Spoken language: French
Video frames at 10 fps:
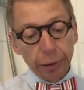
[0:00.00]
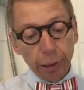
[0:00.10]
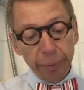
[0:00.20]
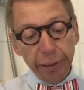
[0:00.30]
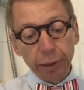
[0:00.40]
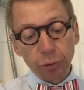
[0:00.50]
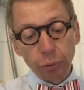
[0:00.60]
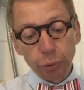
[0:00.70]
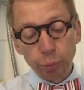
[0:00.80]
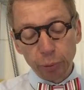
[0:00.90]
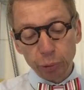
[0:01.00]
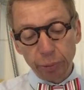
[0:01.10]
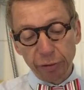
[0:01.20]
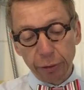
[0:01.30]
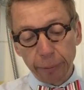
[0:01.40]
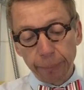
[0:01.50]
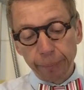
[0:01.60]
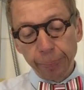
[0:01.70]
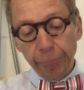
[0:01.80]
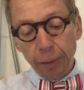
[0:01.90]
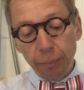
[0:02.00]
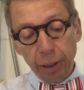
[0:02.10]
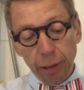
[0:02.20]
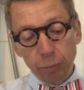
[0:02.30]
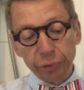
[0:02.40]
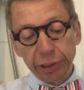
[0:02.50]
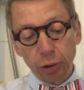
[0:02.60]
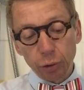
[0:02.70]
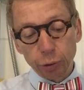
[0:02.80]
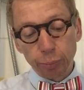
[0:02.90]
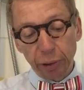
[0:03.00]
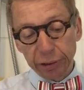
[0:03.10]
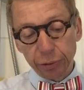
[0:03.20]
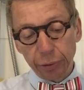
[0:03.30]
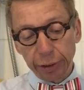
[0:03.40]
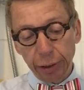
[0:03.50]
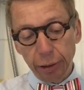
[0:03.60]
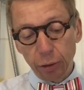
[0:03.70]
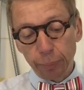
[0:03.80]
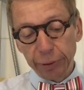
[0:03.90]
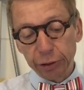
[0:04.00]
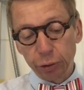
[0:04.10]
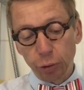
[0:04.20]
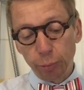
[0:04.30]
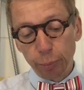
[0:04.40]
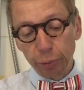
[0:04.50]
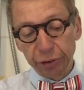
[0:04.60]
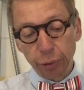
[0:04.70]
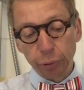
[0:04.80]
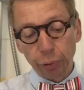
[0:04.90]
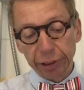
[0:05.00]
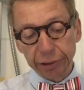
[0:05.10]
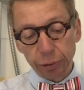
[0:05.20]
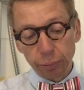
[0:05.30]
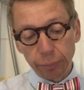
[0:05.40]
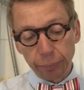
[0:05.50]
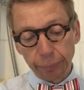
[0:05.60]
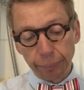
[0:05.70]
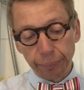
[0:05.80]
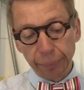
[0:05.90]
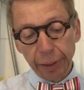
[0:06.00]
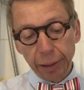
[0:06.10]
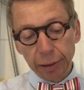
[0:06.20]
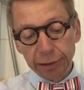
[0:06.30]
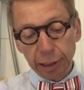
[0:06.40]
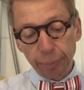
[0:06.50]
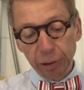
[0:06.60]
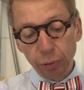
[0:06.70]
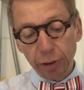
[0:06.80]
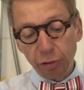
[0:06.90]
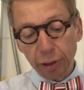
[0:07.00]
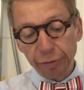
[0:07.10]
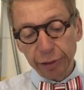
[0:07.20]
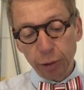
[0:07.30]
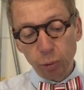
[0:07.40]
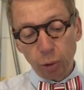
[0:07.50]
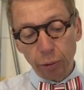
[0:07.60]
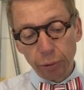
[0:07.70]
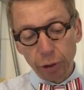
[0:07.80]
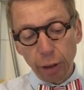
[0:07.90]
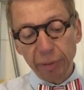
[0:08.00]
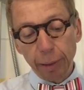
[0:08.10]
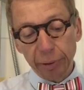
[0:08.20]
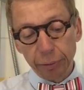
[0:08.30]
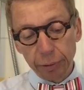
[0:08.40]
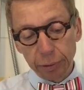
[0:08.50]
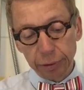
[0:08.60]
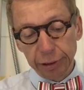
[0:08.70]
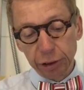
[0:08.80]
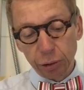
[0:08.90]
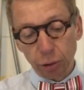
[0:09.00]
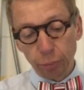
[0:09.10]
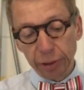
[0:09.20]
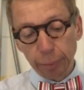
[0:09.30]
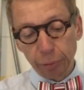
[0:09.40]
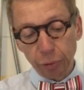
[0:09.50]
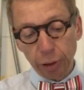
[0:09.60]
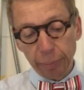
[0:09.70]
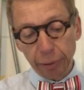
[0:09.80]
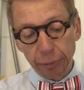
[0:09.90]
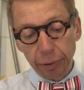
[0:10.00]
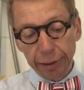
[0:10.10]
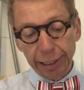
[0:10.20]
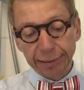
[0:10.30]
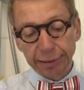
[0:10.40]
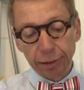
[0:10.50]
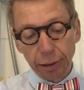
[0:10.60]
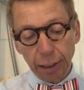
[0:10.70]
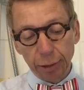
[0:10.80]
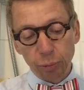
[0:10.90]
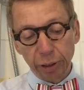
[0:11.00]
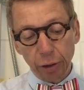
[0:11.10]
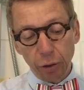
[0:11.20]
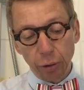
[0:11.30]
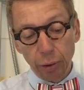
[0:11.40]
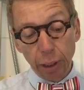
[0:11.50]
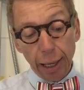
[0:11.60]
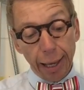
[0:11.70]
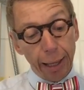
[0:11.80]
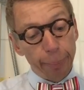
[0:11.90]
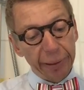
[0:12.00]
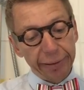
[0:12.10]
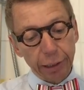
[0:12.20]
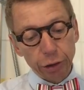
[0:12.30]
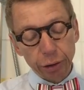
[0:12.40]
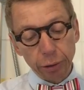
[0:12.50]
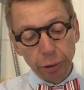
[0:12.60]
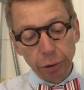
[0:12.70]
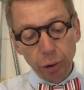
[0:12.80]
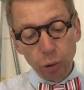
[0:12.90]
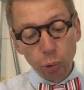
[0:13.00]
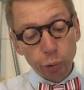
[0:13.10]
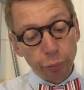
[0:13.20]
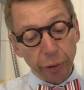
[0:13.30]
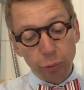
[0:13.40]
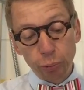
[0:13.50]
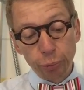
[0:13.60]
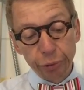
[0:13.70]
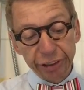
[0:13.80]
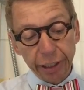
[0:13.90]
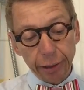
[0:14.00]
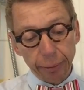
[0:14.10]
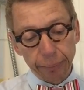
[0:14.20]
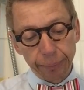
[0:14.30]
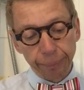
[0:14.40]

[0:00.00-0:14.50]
Camille attend que je poursuive. Mais mon silence, puis la sonnerie, l'empêche de me poser d'autres questions. Cinq minutes avant la fin des cours, comme d'hab, dis-je en lui tapant dans la main. Yes, à tout à l'heure. Eh, pas tâche, hein. Nous, on ferait toute une scène.